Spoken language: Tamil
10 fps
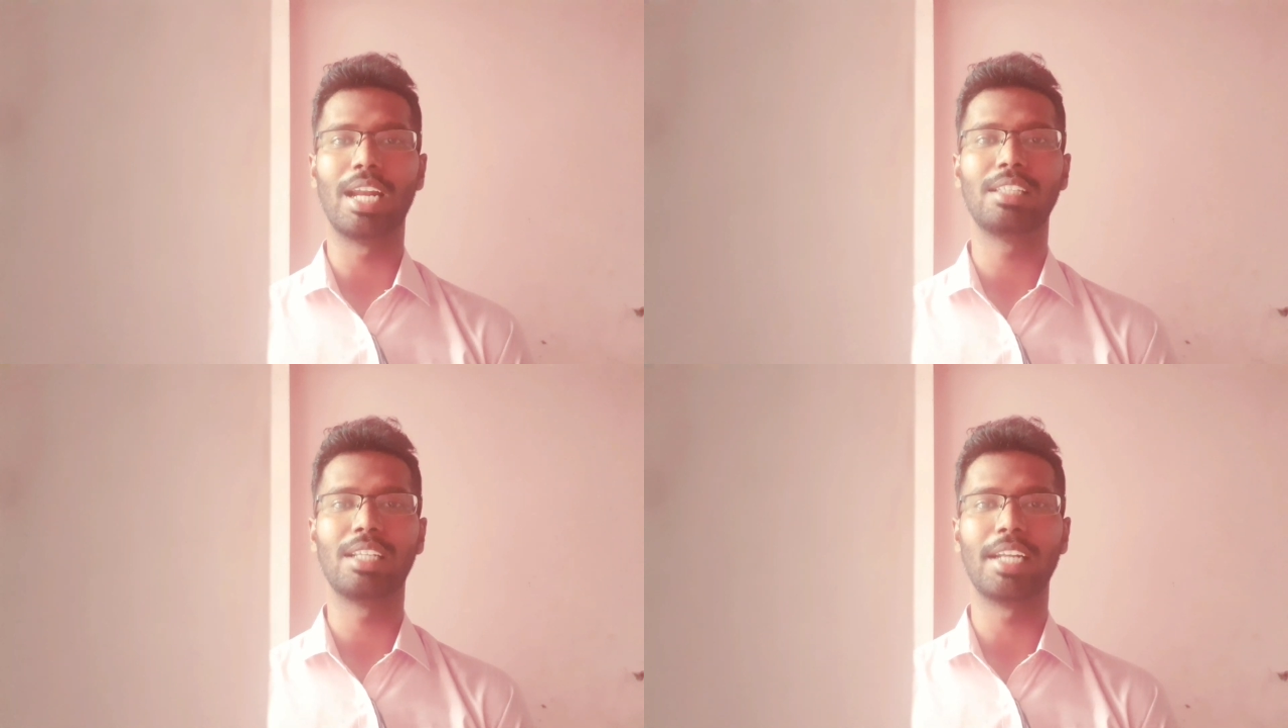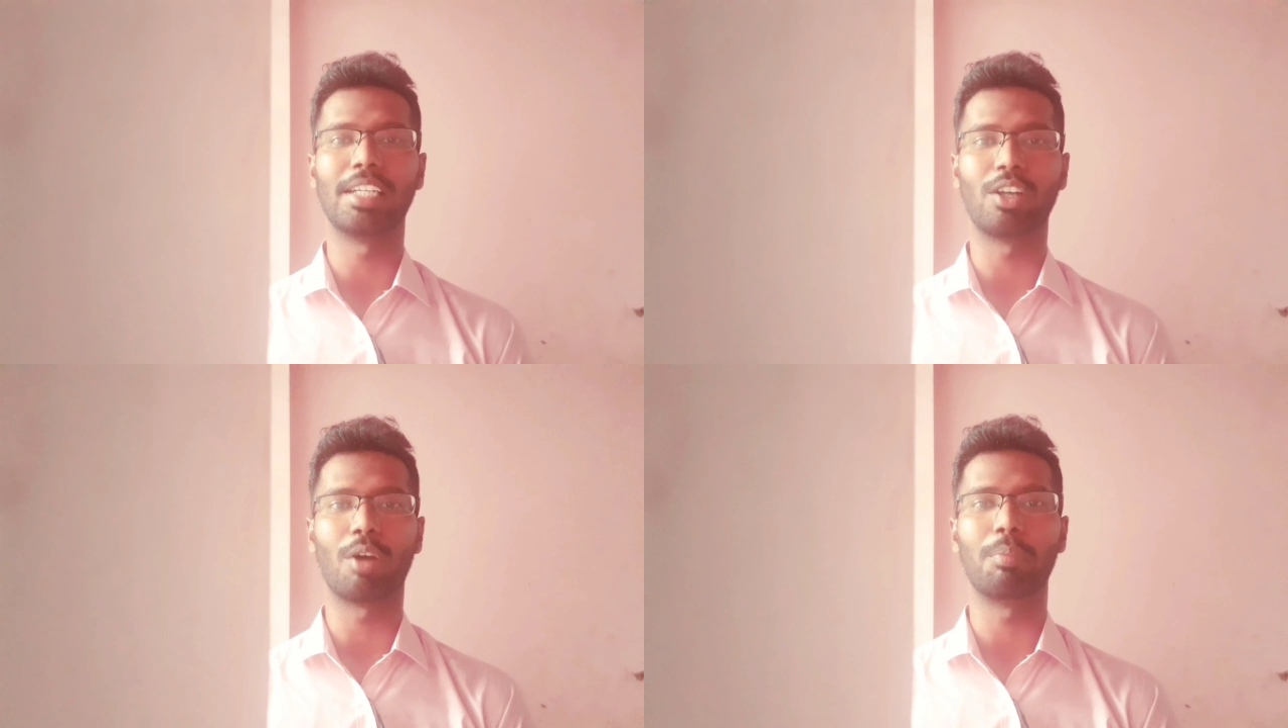ஹெல்த்
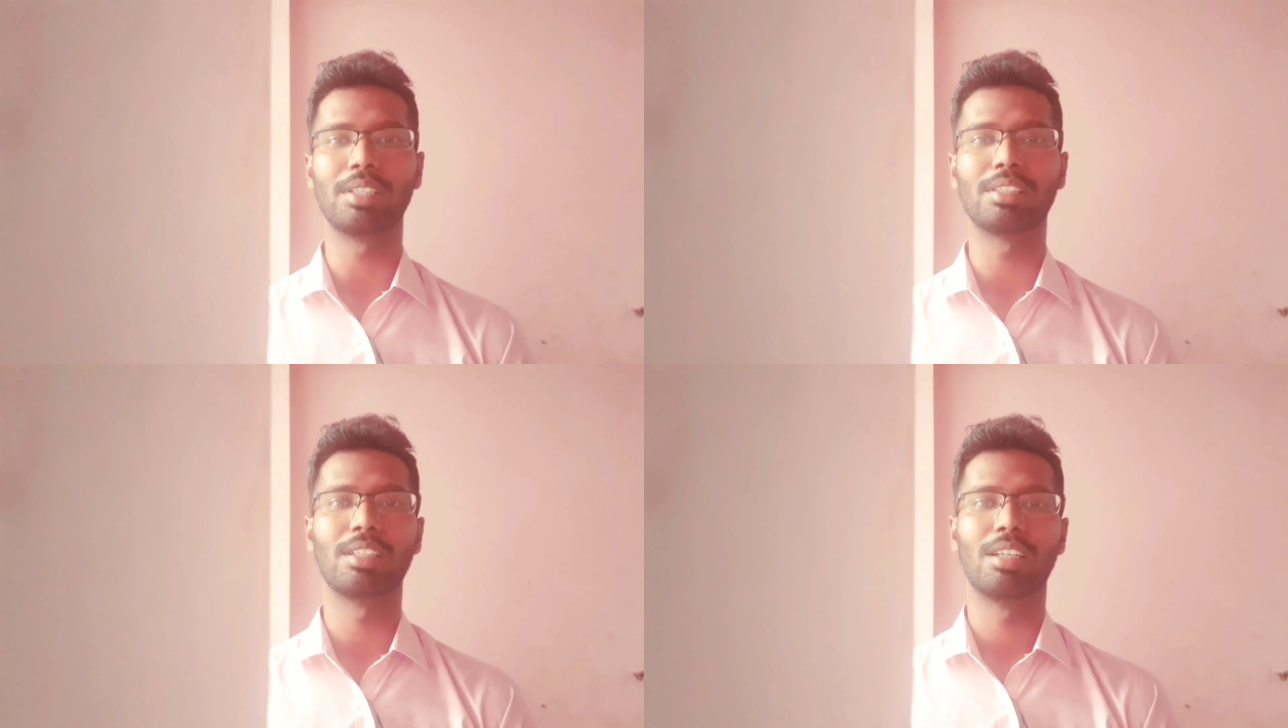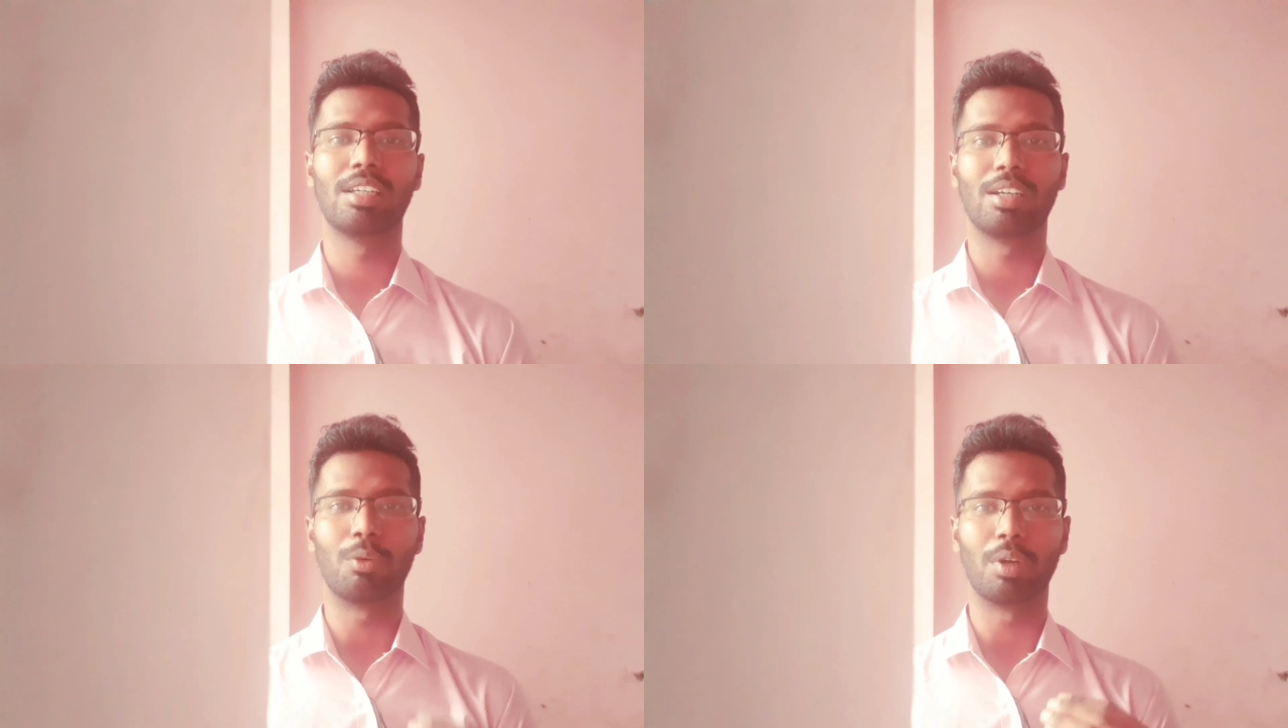ரிலேட்டட் டாபிக்ஸ்
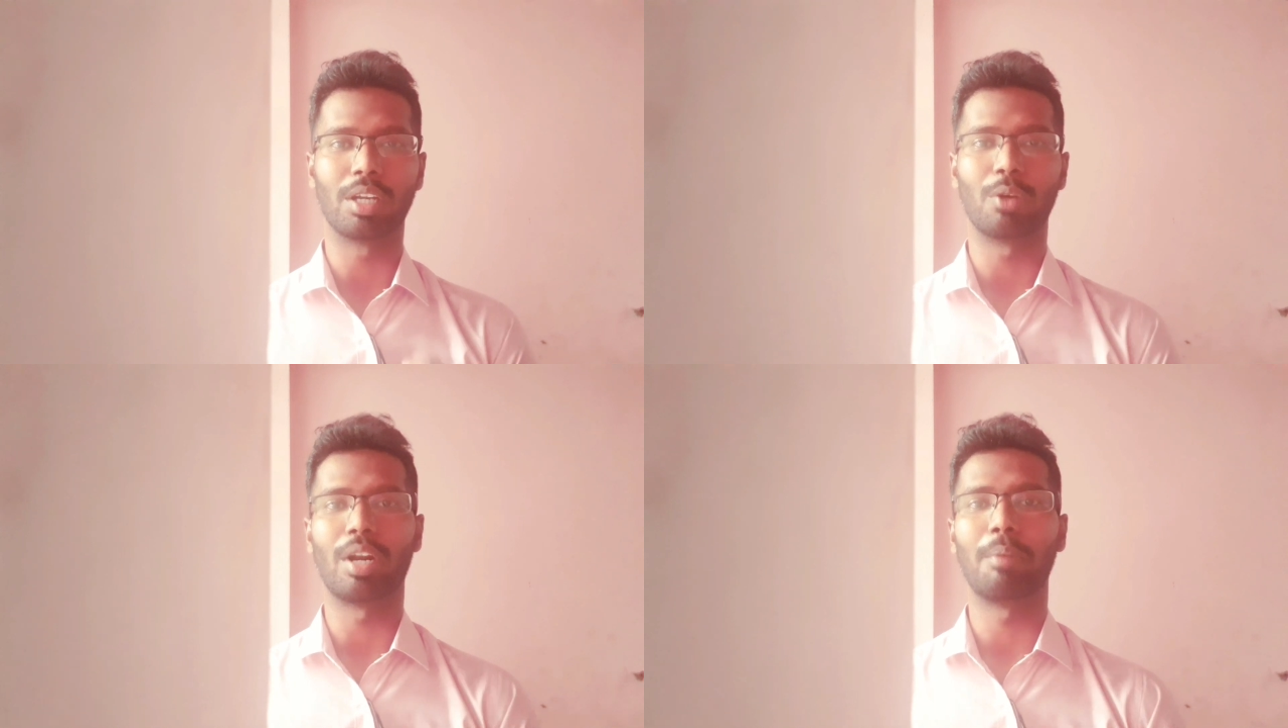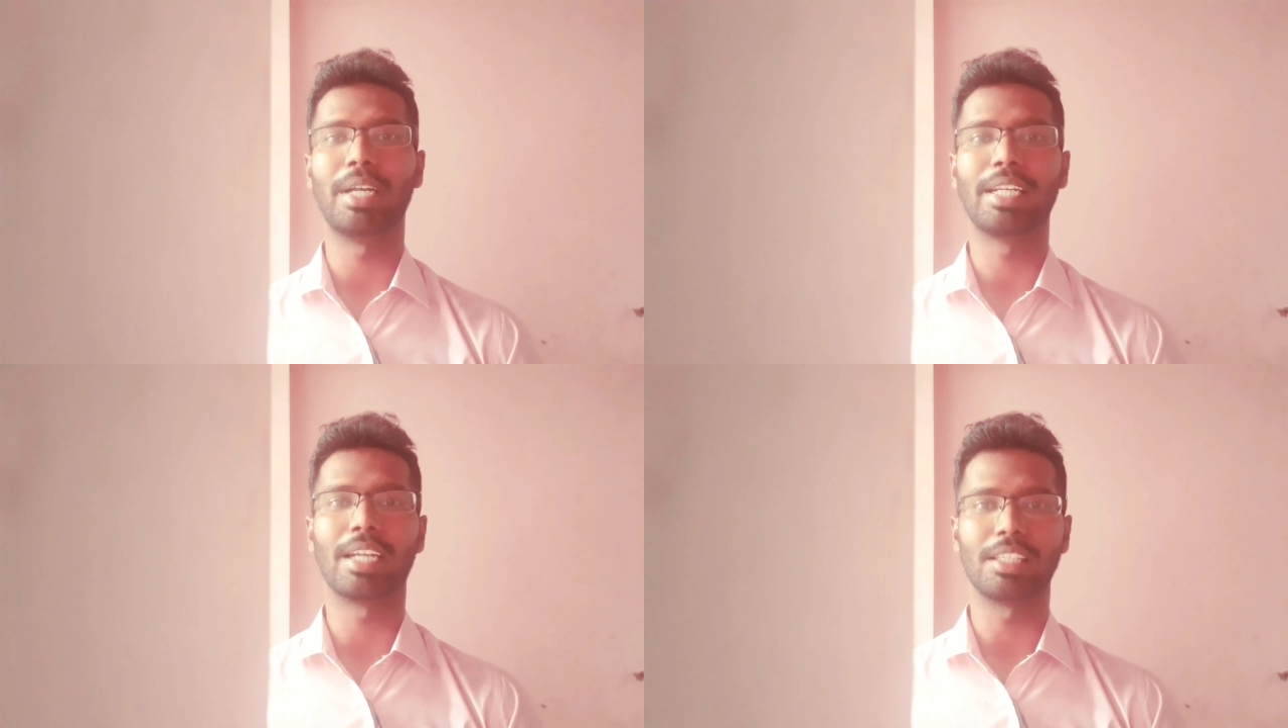உங்களுக்கு ஒரு
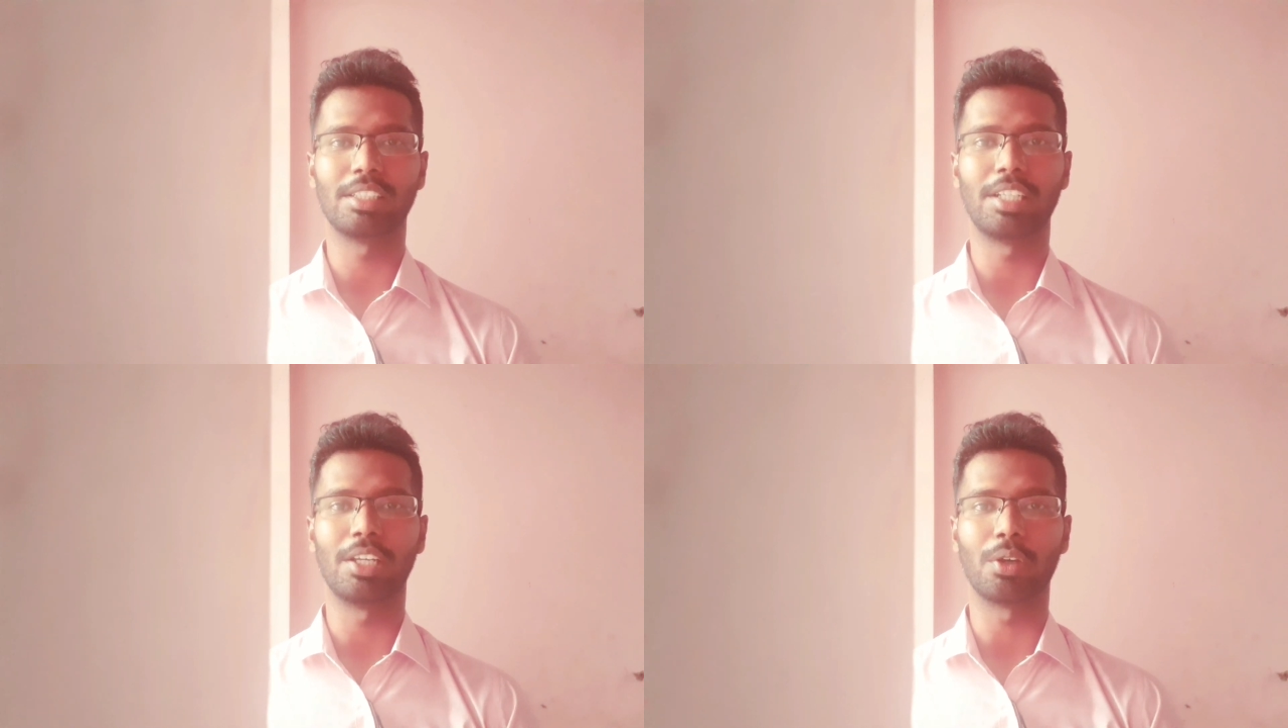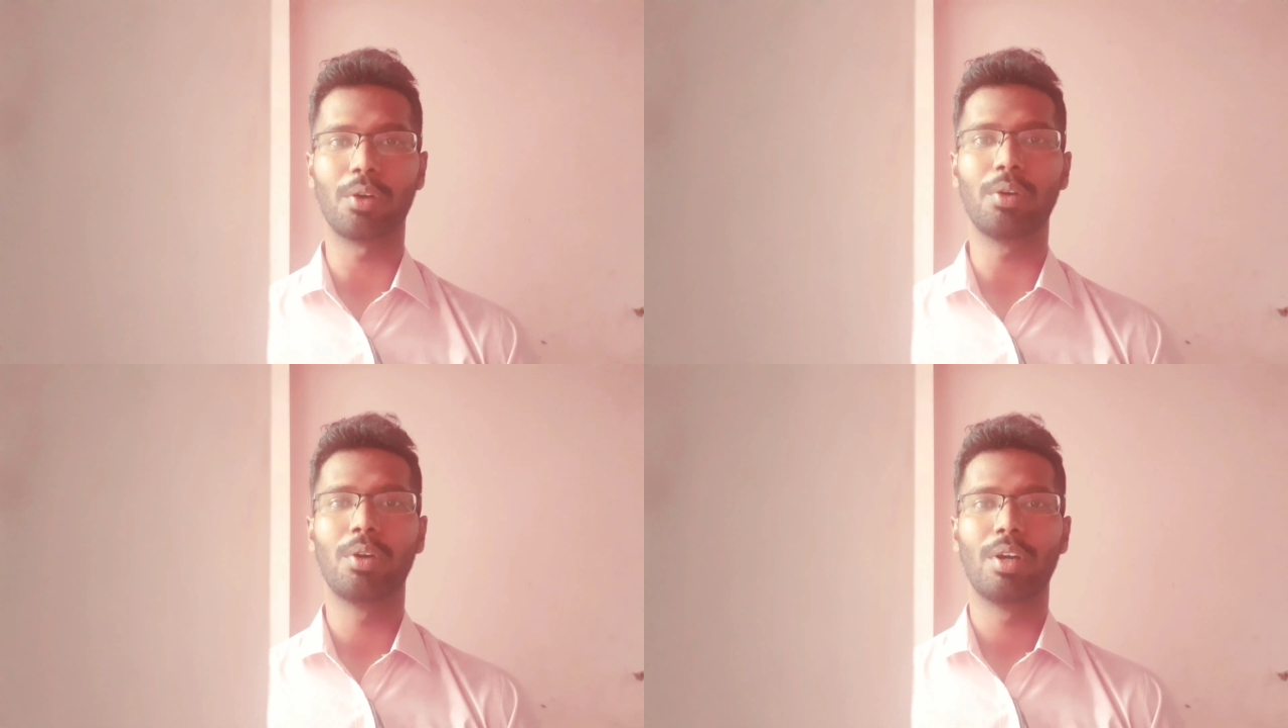அப்டேட் கிடச்சிட்டே
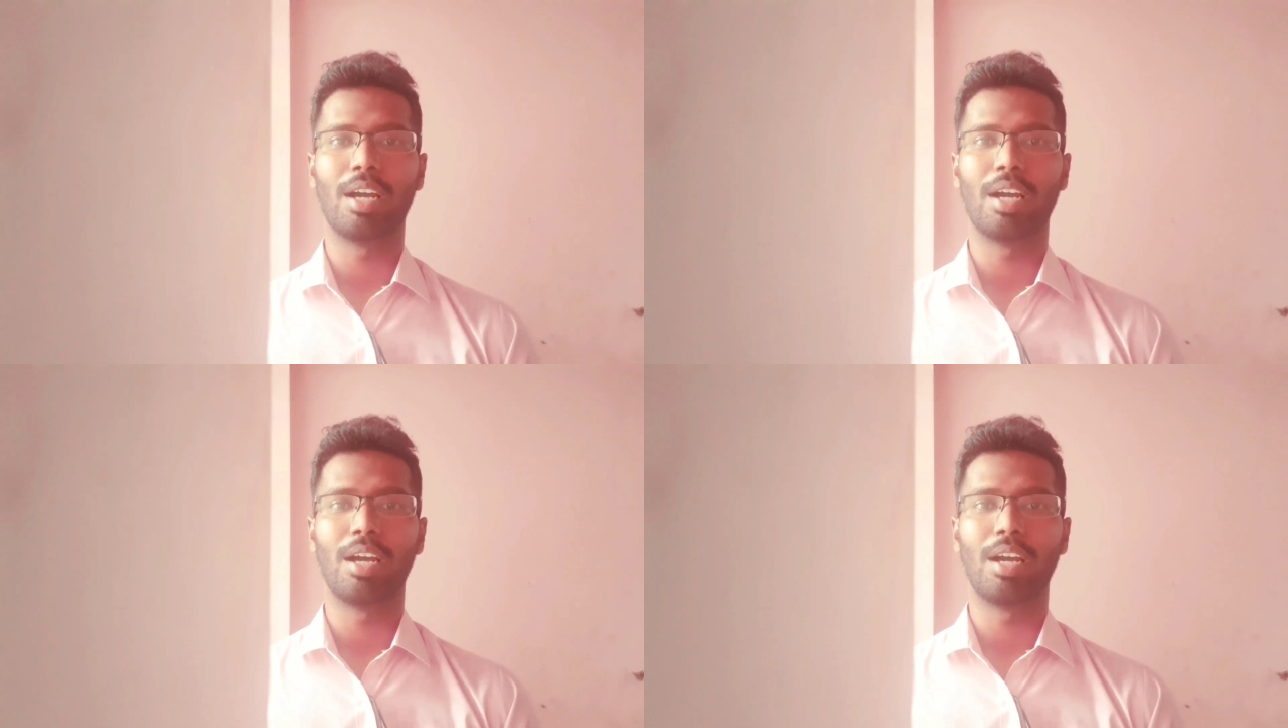இருக்கும்